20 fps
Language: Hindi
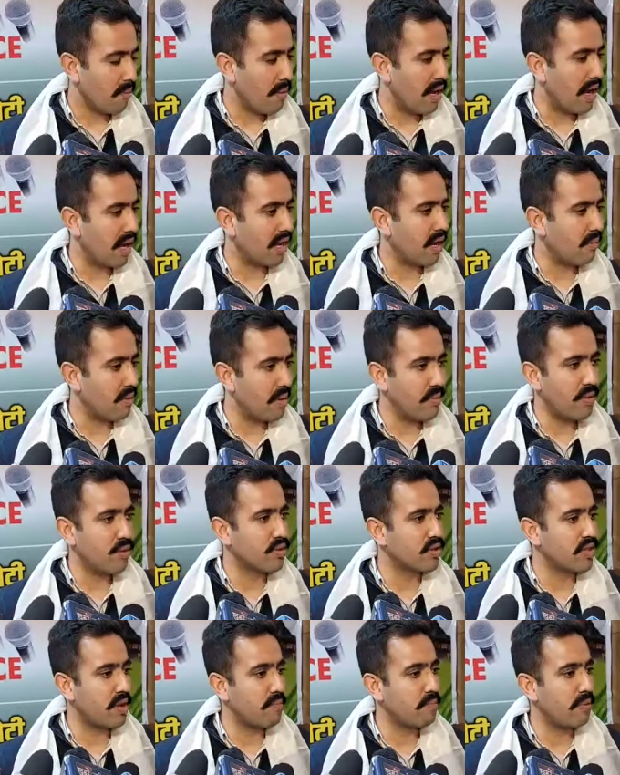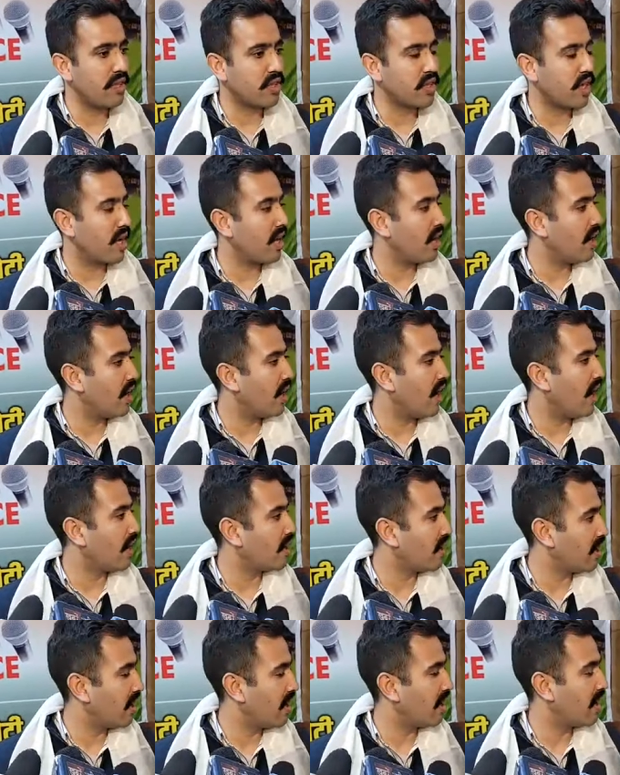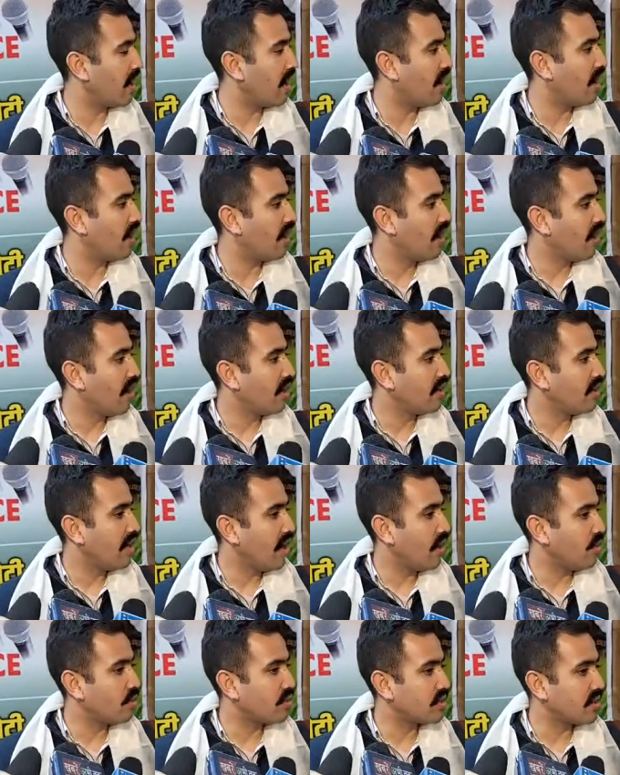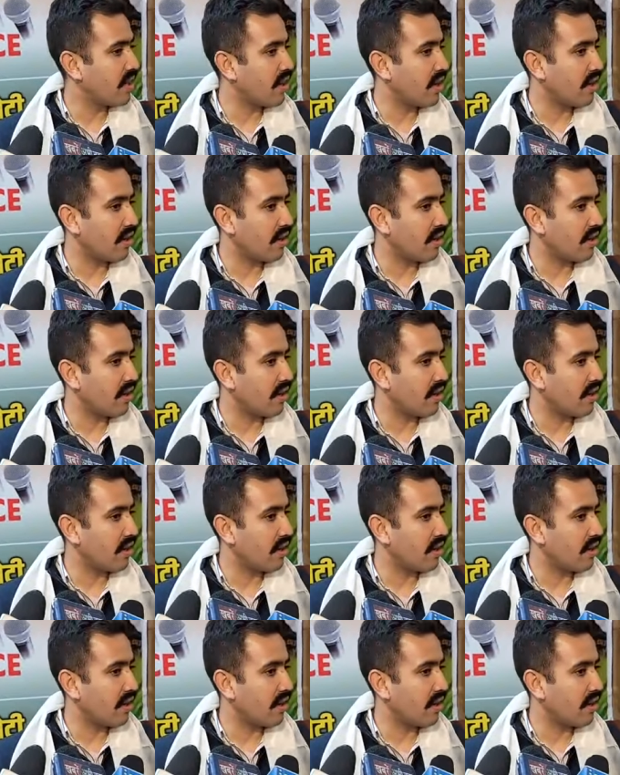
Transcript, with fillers: मैंने कभी भी उससे पीछे हटने का या उससे